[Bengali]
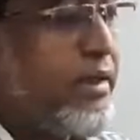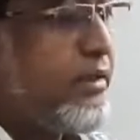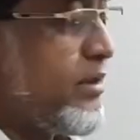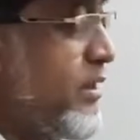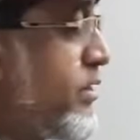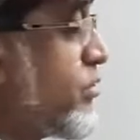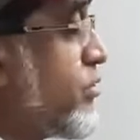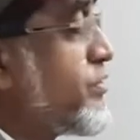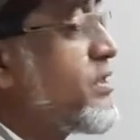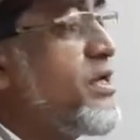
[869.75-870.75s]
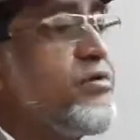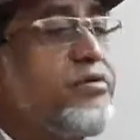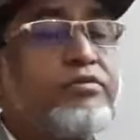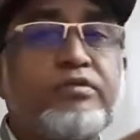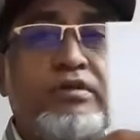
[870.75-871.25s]
তাহলে এরকম তিনটা
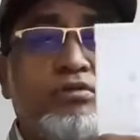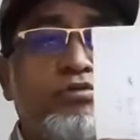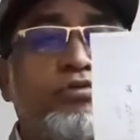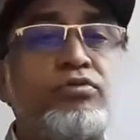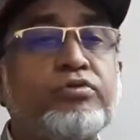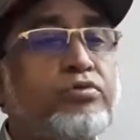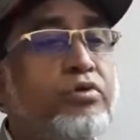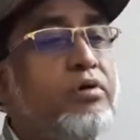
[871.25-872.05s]
ছিদ্রযুক্ত